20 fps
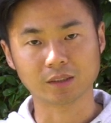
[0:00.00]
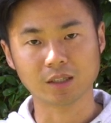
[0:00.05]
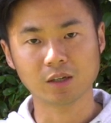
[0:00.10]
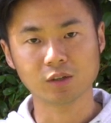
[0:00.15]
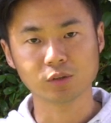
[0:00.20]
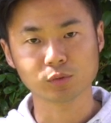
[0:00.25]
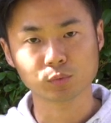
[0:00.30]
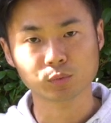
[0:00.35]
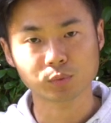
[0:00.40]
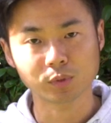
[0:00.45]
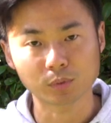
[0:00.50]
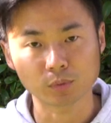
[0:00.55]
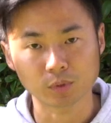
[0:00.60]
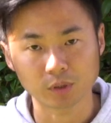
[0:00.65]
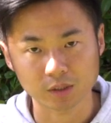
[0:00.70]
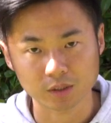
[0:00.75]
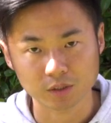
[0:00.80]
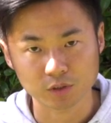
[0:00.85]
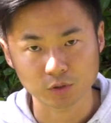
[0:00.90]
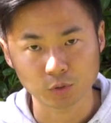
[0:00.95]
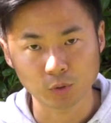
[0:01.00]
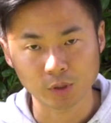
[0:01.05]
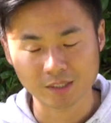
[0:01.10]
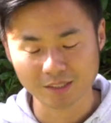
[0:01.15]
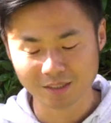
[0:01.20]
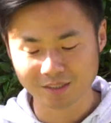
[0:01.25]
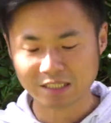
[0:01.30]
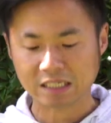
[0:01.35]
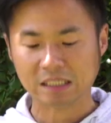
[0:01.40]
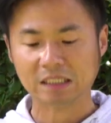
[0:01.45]
然后最重要的是会
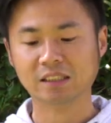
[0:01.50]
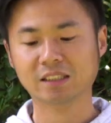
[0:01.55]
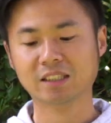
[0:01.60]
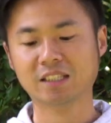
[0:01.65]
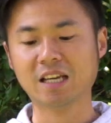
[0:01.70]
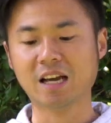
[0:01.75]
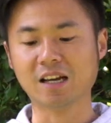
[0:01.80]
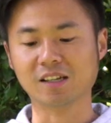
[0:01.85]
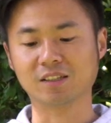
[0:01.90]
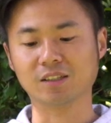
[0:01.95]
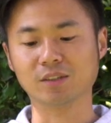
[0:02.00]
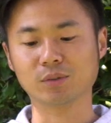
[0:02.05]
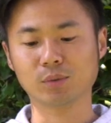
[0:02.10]
增加它的价格。